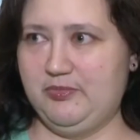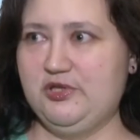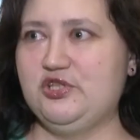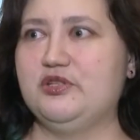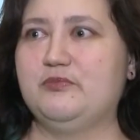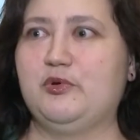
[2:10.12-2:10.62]

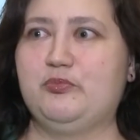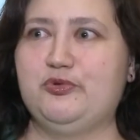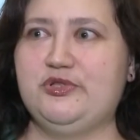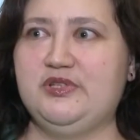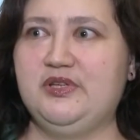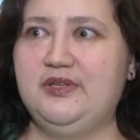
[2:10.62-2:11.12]
причинам
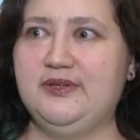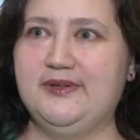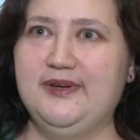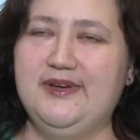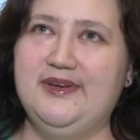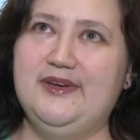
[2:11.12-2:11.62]
пропустили,
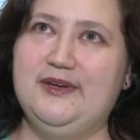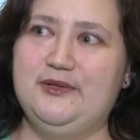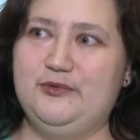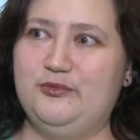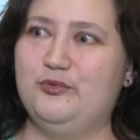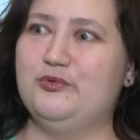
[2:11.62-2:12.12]

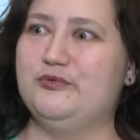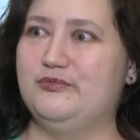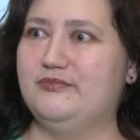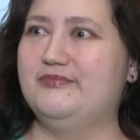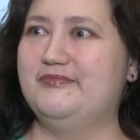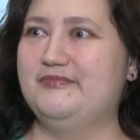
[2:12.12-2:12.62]
но он
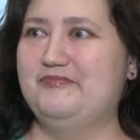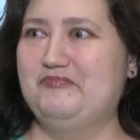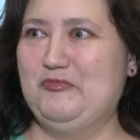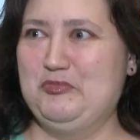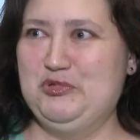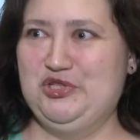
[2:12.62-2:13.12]

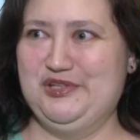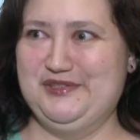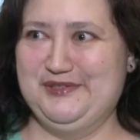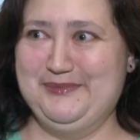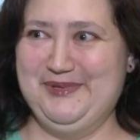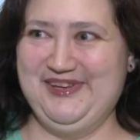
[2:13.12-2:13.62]

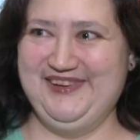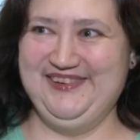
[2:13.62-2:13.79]
обижается на меня.